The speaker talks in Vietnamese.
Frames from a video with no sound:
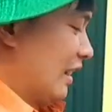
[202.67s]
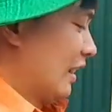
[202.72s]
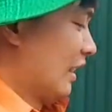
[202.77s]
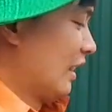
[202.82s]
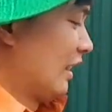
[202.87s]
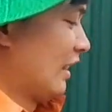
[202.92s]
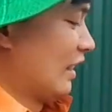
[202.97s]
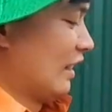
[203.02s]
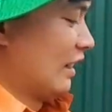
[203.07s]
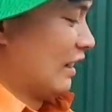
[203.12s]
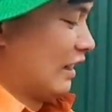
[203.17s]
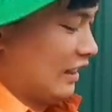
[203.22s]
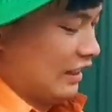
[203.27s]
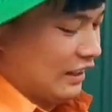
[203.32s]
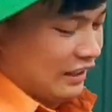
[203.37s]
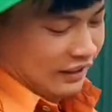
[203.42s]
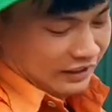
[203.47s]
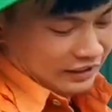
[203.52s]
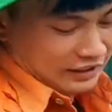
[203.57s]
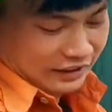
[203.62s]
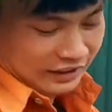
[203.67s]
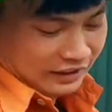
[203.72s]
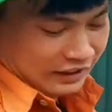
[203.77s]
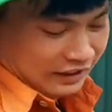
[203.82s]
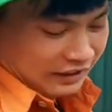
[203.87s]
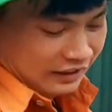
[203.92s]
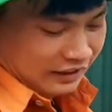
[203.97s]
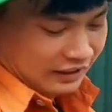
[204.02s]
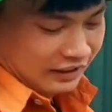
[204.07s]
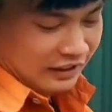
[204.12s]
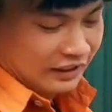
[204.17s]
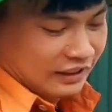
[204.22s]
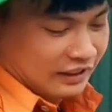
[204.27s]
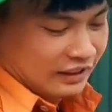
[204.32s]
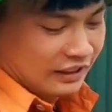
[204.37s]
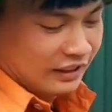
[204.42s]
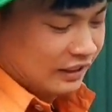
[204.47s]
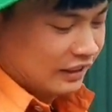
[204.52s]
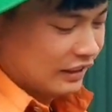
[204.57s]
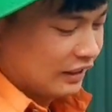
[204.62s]
trường hợp rất là ít nhá có những con là
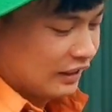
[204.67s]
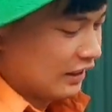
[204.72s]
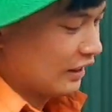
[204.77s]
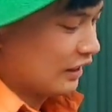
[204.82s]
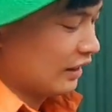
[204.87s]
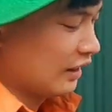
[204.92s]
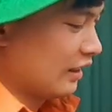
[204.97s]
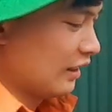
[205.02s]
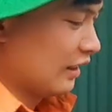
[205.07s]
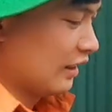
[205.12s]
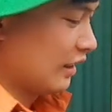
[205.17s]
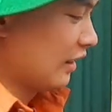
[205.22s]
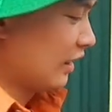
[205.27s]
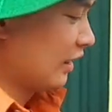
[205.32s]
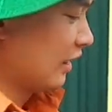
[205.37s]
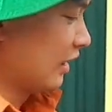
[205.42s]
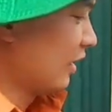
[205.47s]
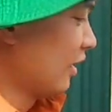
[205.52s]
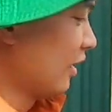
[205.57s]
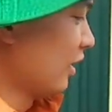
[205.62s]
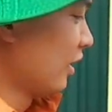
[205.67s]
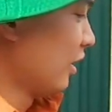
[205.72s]
nó có kinh trắng ấy